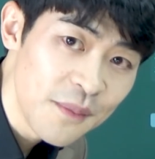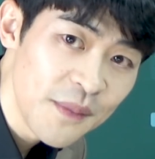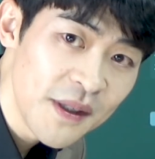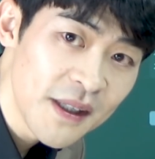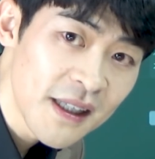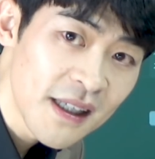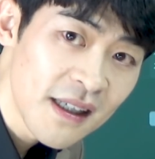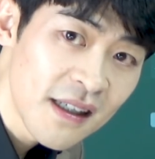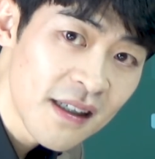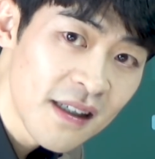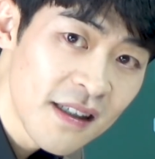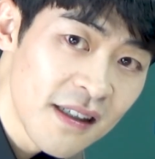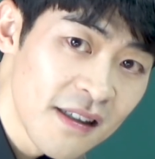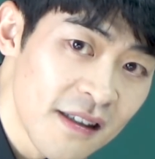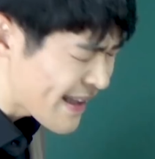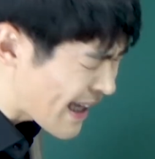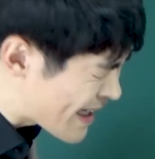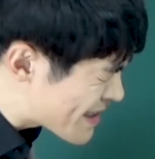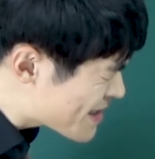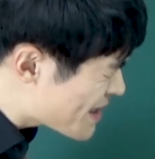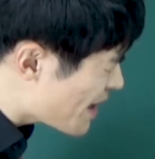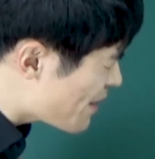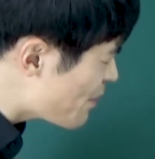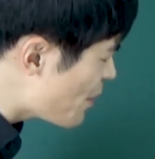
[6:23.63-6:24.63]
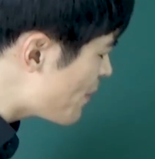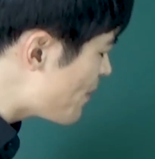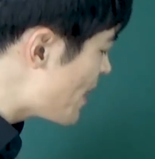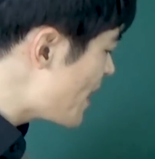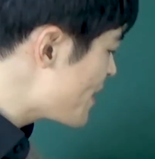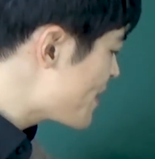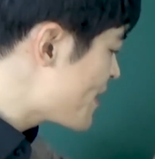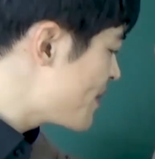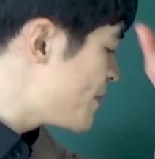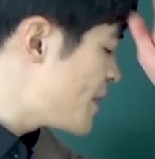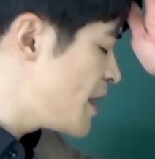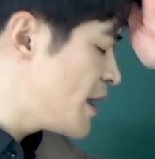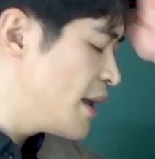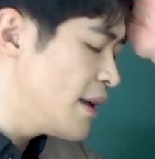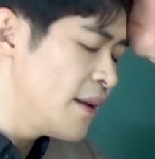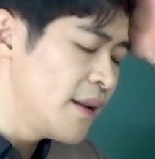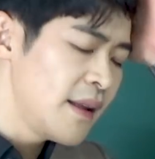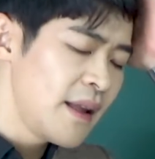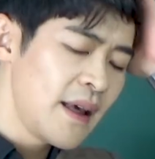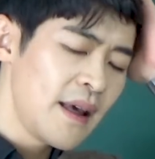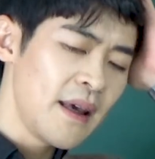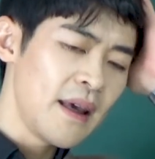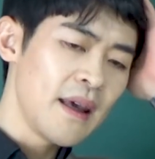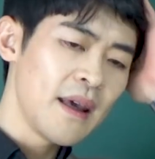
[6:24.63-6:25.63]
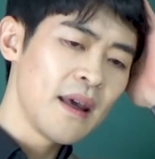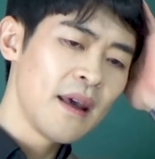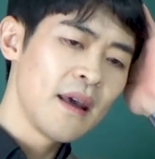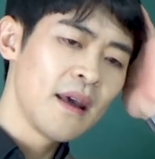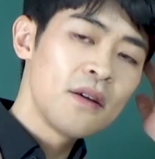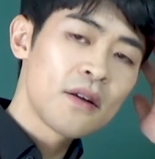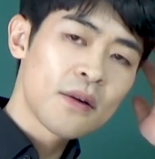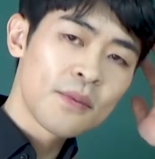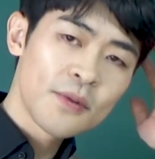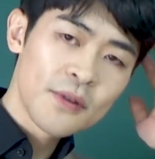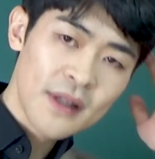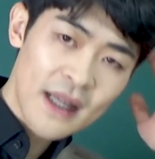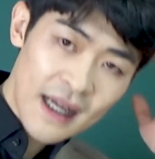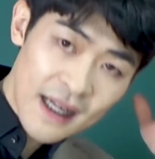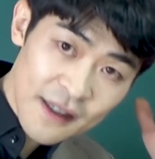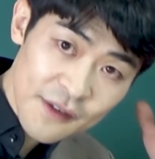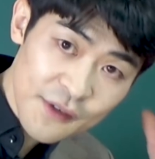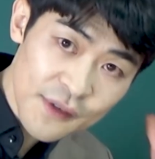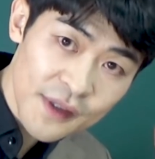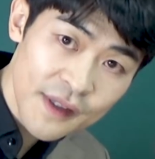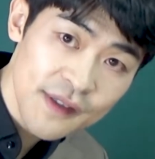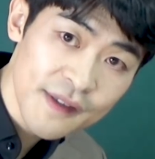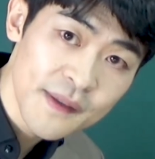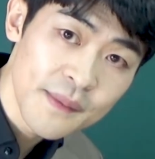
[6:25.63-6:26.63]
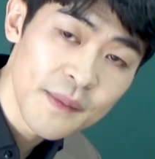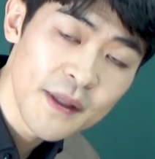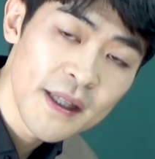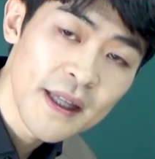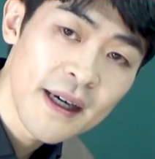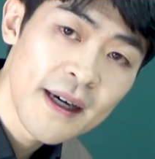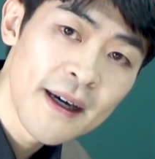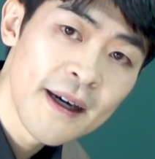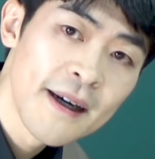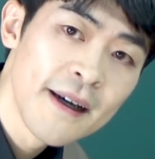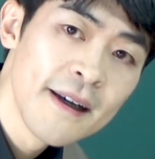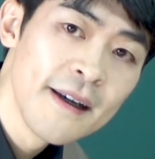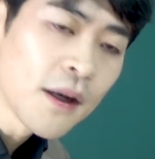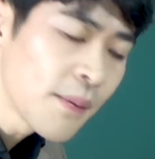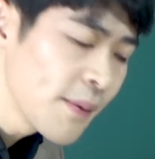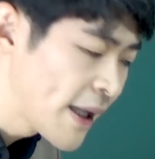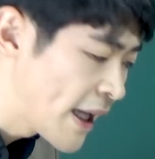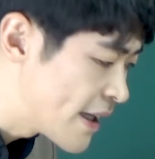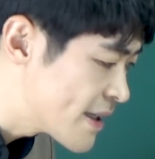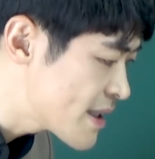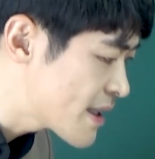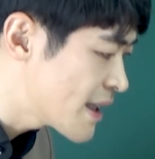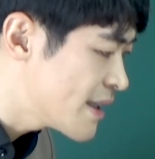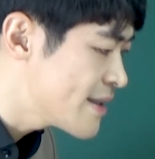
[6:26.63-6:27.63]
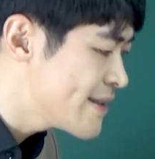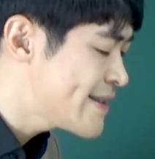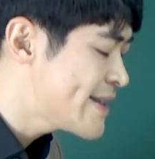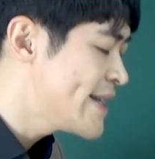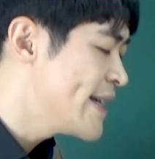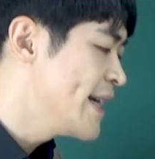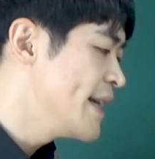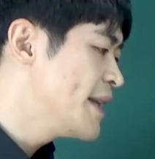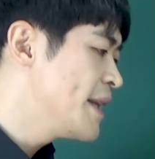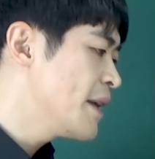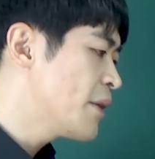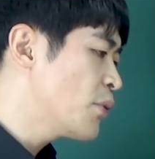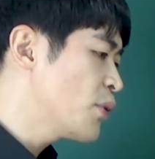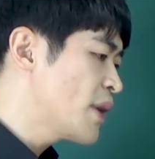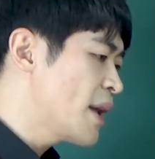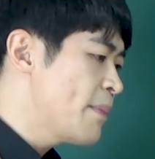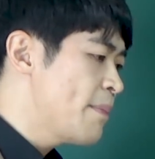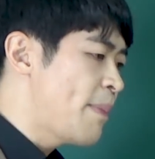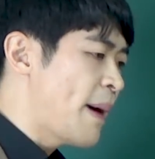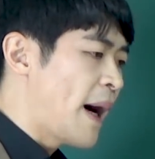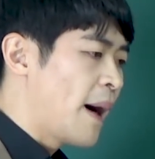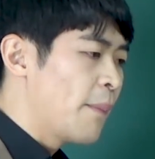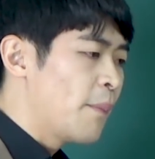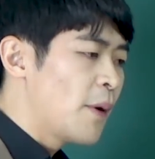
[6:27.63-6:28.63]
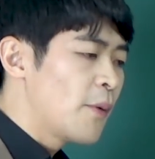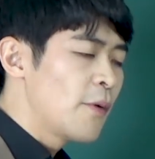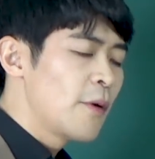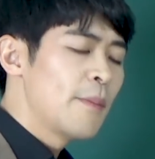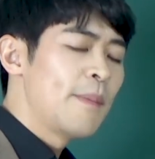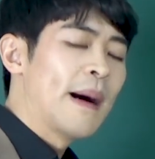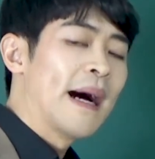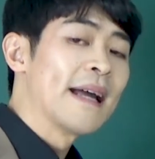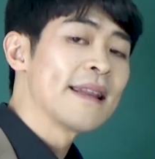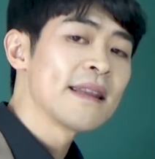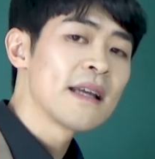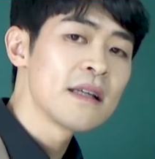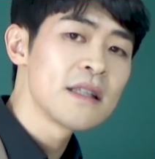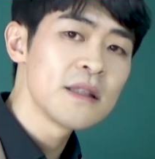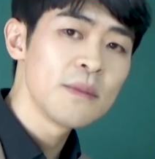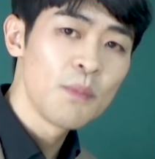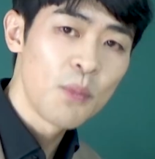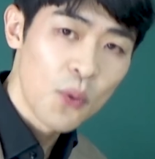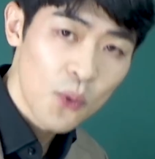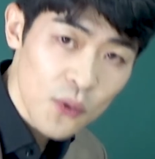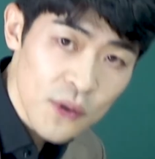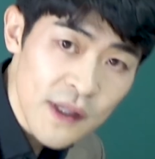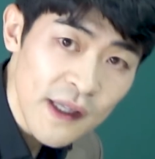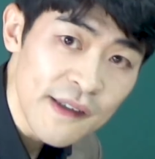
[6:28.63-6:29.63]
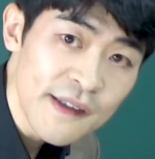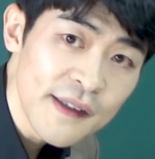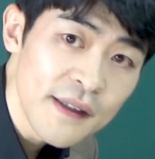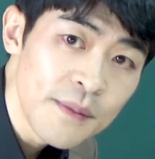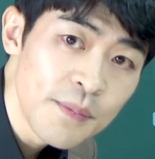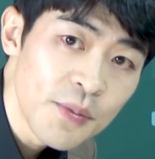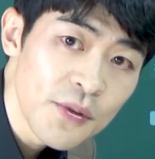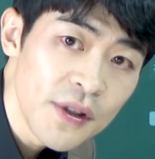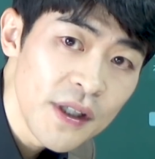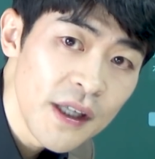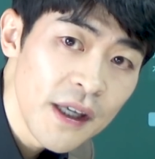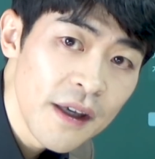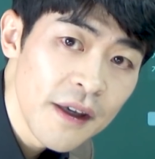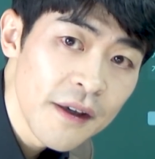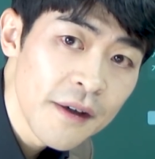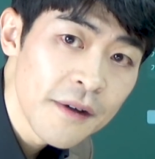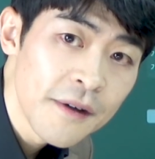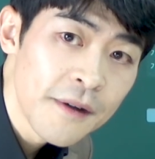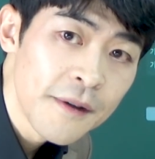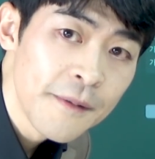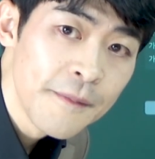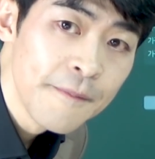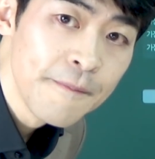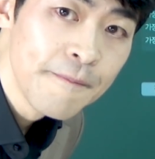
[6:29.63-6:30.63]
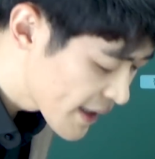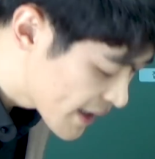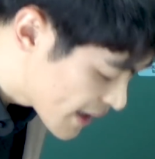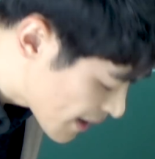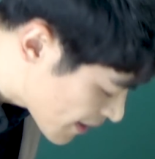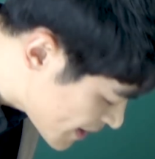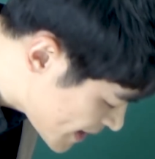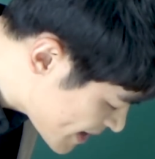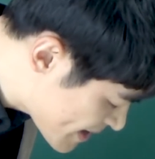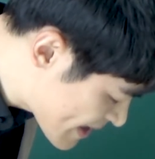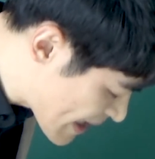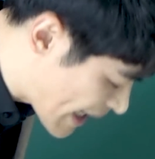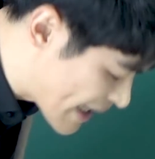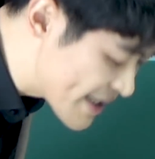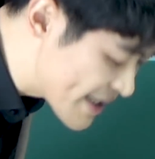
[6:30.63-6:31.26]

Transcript: 겁니다. 다시 한번 말씀드리는데 여러분 할 수 있습니다. 여러분 아직까지 제대로 된 방법을 만나지 못했을 뿐이에요. 그러니